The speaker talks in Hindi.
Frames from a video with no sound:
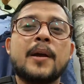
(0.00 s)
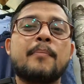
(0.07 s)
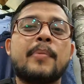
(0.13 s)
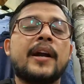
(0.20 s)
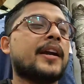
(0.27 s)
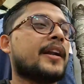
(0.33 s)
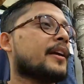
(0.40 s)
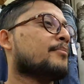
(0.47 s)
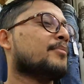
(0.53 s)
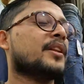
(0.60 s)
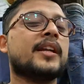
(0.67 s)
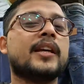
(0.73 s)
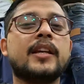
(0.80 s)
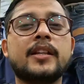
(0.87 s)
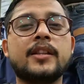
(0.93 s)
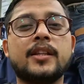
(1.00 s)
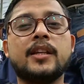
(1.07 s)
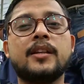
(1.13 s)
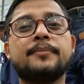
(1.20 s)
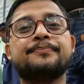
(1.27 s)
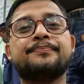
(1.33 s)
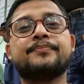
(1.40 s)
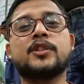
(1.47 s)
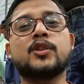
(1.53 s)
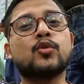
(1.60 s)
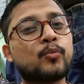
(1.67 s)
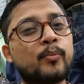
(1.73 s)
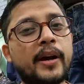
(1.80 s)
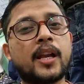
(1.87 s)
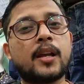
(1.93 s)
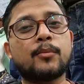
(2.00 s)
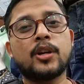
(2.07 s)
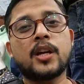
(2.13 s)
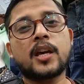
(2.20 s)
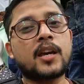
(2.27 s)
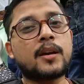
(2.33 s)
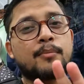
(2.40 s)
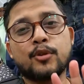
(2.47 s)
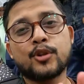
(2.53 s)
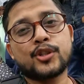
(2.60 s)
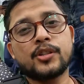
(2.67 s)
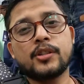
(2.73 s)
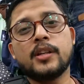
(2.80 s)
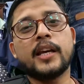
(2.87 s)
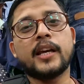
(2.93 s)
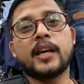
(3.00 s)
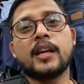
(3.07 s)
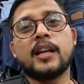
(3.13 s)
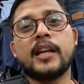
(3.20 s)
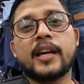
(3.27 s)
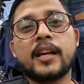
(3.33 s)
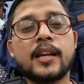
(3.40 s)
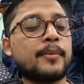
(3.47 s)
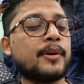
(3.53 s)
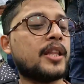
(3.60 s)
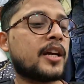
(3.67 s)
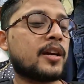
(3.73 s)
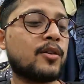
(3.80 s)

भाई पेंटे हमने ले ली थी सऊद भाई ने बोला कि आप कुछ नहीं लेंगे लेकिन अभी